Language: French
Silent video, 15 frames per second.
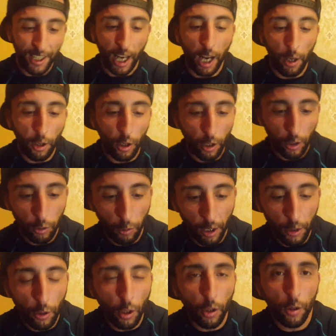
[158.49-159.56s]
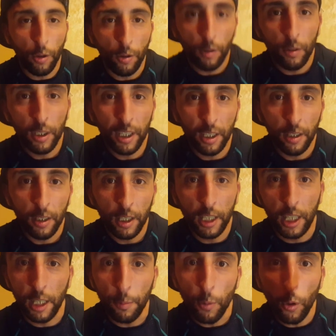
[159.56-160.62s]
Alors, toi Hugo,
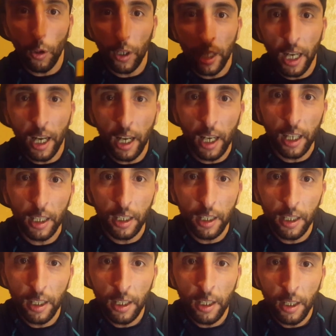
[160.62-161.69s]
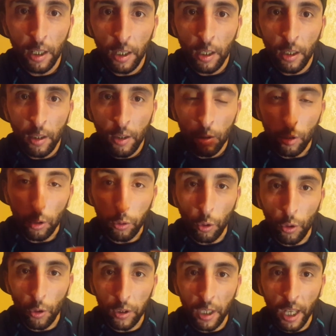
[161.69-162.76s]
qui me regarde dans
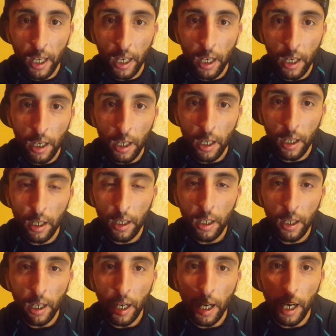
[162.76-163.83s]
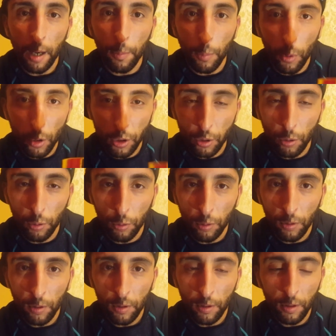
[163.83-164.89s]
ton hôtel à
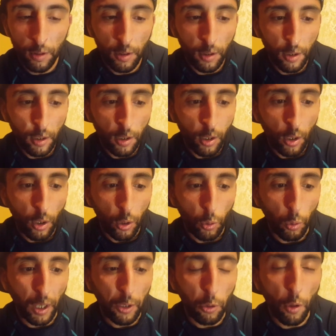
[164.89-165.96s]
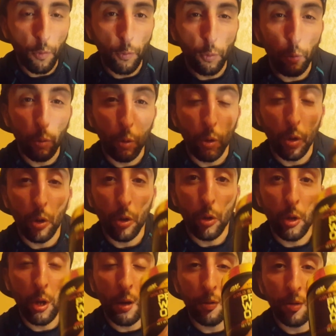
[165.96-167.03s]
Moscou, toi il te faut
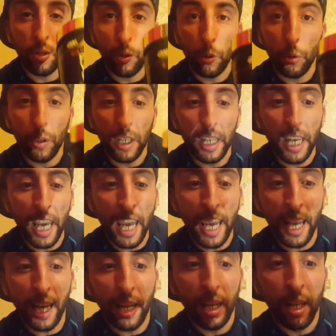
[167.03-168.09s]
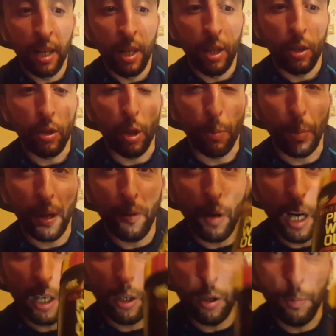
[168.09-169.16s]
9 cuillères de
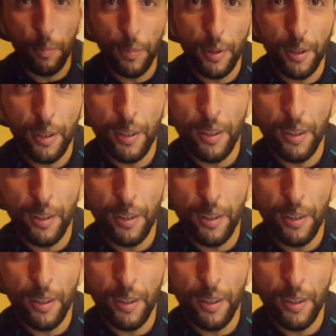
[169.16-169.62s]
pré-workup.